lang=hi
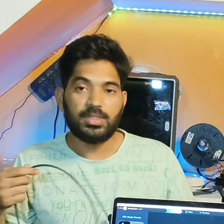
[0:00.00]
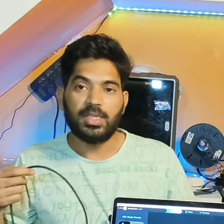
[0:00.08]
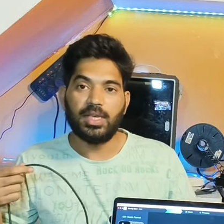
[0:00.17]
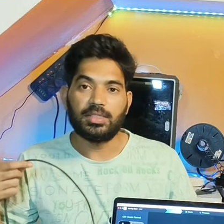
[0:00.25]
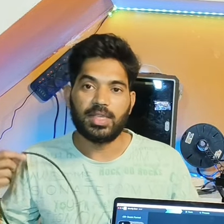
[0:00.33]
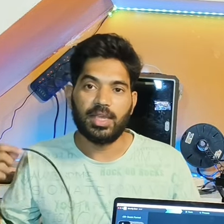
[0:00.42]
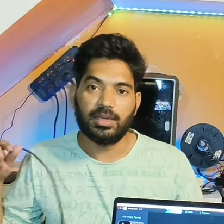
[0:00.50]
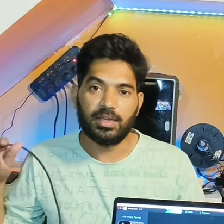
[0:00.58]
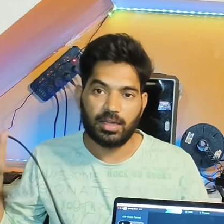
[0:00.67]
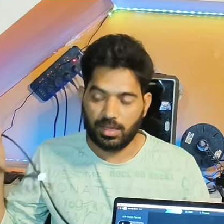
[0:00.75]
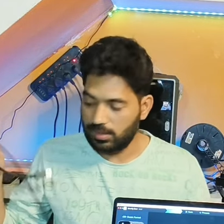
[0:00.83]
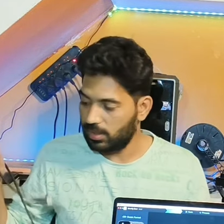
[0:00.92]
सी आर स्कैन
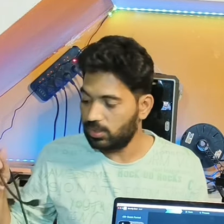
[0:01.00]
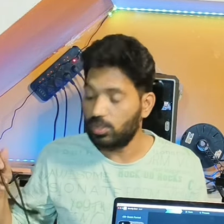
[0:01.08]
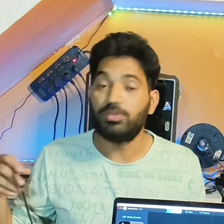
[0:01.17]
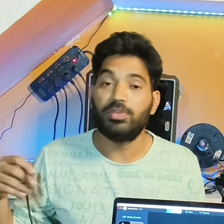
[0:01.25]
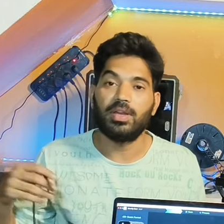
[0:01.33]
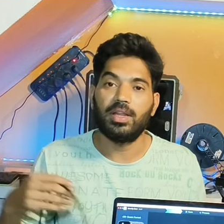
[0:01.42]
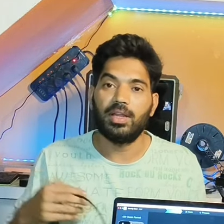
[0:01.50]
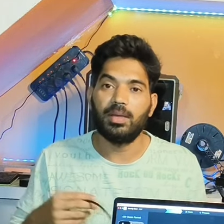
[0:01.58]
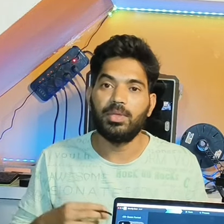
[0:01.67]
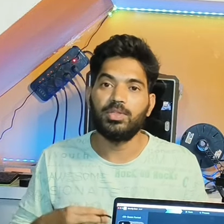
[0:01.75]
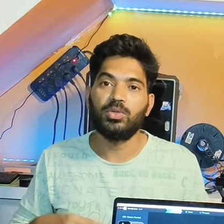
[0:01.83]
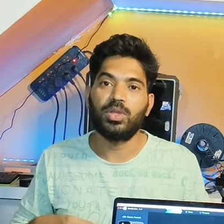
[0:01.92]
करके इसका सॉफ्टवेयर का
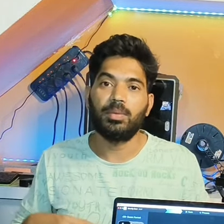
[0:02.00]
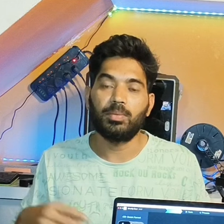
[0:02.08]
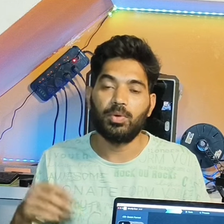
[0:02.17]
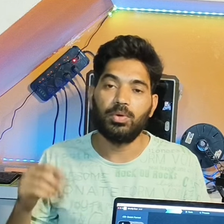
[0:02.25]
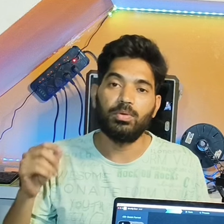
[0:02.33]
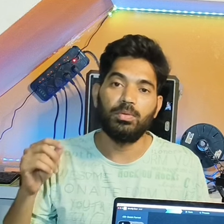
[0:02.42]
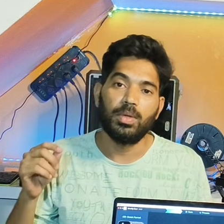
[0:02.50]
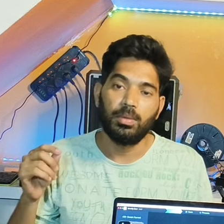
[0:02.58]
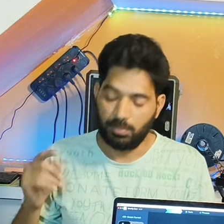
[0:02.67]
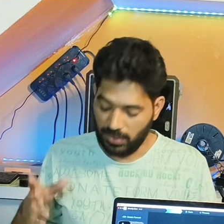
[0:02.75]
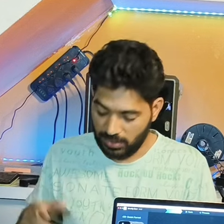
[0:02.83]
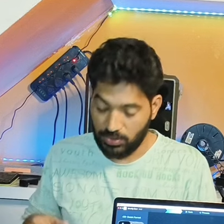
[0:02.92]
नाम है जो कि आपको
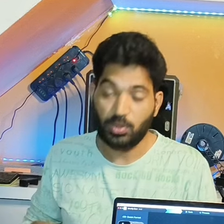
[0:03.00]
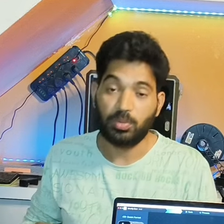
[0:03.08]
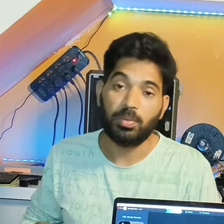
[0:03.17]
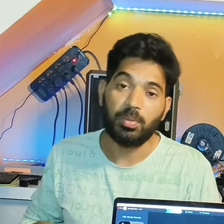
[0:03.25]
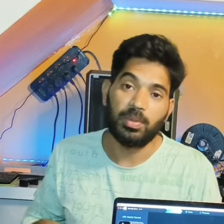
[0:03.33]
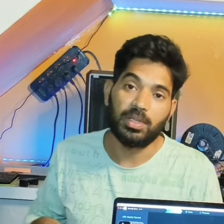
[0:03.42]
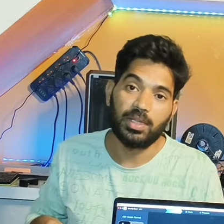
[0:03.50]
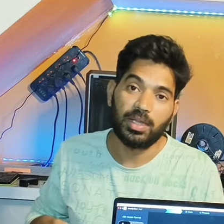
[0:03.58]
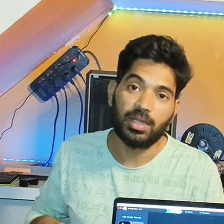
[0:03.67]
प्ले स्टोर पे भी मिल